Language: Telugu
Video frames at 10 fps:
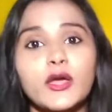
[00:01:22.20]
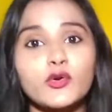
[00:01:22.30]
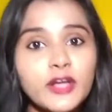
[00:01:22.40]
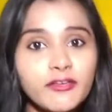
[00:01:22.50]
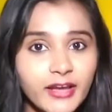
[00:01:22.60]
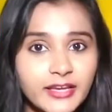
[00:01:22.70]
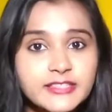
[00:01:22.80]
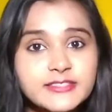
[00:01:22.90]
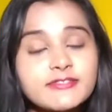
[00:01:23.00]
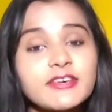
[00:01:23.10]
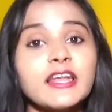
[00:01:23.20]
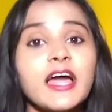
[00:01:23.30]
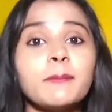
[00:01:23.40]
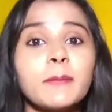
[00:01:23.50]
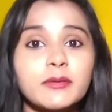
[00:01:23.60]
కరోనా వైరస్ వల్ల
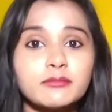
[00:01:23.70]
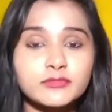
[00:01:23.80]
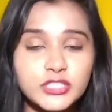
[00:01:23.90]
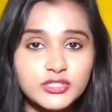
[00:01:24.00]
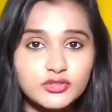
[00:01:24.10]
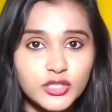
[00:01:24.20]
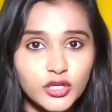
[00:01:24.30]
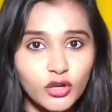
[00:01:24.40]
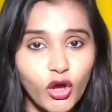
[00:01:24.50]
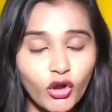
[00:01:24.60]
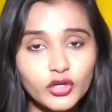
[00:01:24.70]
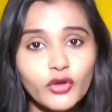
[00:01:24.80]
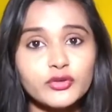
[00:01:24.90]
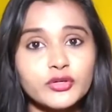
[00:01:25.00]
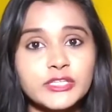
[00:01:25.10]
మనం చేస్తున్న
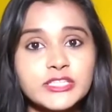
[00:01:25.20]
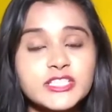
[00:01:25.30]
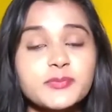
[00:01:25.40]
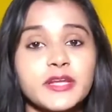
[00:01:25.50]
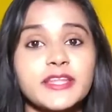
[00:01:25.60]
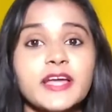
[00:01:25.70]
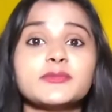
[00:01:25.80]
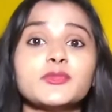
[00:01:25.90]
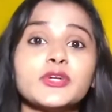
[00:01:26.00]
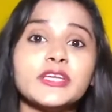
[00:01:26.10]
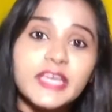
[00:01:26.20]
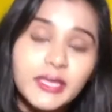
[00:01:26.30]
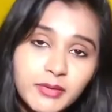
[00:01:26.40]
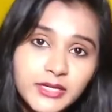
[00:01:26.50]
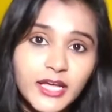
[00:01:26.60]
లాక్డౌన్ గురించి ప్రధాని మోడీ
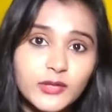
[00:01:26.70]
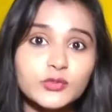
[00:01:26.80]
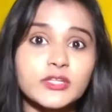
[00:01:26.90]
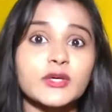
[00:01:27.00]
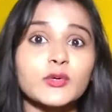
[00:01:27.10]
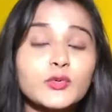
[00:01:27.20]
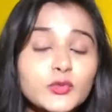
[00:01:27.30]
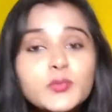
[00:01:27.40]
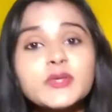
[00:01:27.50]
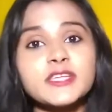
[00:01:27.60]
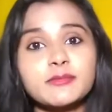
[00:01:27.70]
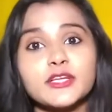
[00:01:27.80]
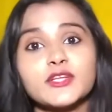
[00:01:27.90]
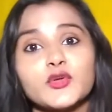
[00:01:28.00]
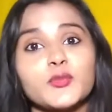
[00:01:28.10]
ఏమన్నారు తన కుటుంబ
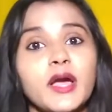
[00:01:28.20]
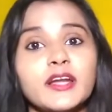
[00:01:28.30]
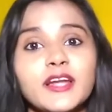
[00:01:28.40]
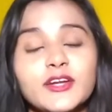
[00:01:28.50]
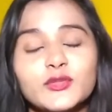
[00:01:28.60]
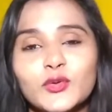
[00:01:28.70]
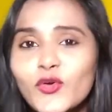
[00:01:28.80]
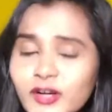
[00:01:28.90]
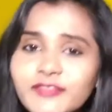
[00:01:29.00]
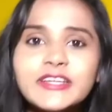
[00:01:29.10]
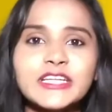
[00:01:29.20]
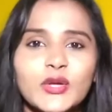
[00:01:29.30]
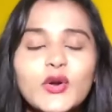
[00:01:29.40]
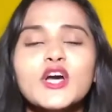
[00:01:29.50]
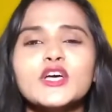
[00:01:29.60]
సభ్యులతో మాట్లాడుతున్న ఒక
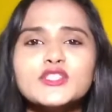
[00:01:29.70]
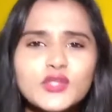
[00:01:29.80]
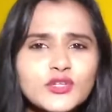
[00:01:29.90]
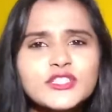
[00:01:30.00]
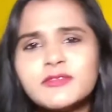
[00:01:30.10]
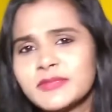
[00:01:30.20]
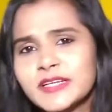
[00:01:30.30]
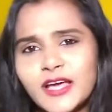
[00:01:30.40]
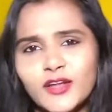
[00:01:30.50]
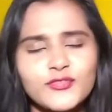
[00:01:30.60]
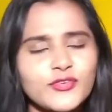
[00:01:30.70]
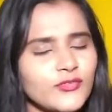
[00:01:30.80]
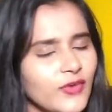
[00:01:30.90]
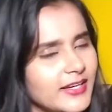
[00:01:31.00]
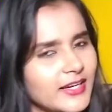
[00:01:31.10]
వీడియో సోషల్ మీడియాలో
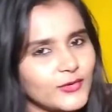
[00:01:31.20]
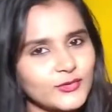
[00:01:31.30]
ఫుల్ వైరల్